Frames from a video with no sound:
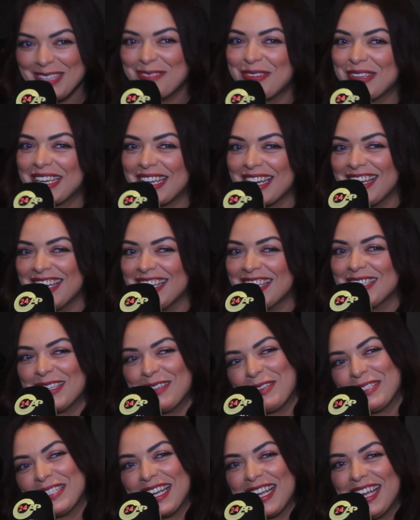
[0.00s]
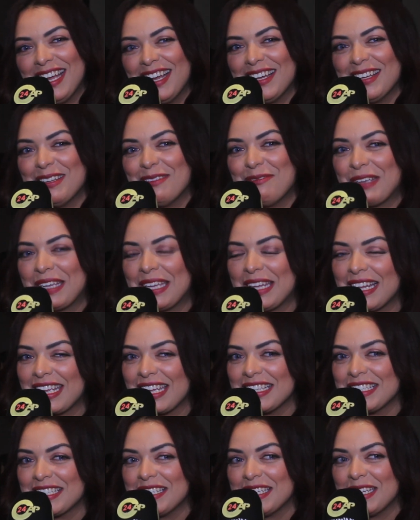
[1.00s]
الفكره هو صراحه الفكره
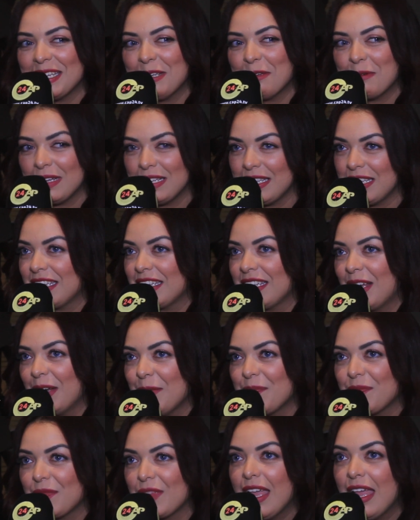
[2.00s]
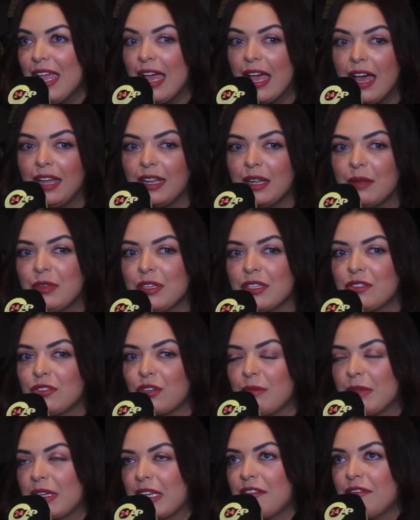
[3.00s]
كانت ديال الوالده انا بيان سور
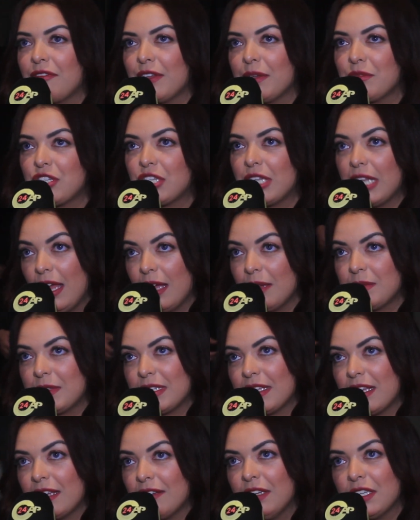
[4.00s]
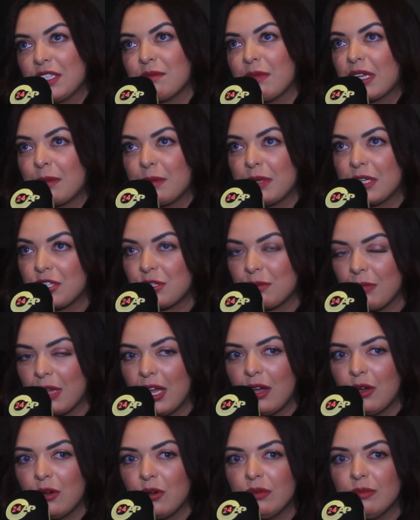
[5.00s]
ما كنفهمش الشلحه بزاف حيت ما كبرتش
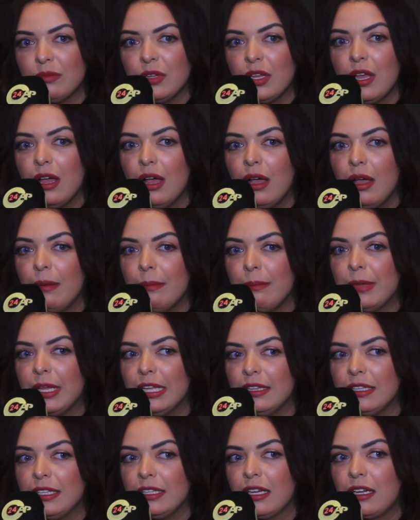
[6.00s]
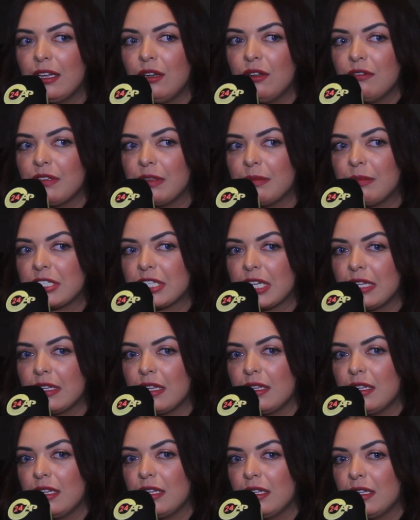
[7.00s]
معاهم مي عندي داك لونفي باش
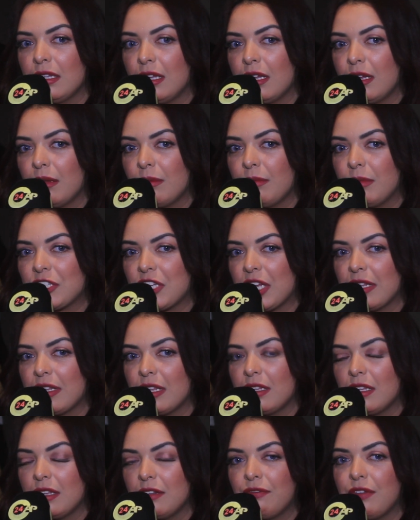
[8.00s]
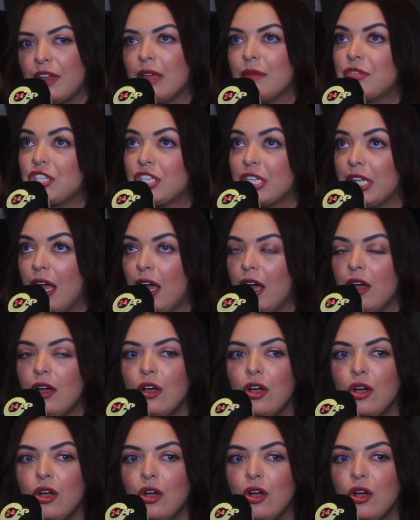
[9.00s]
انني باش انني نفهم الشلحه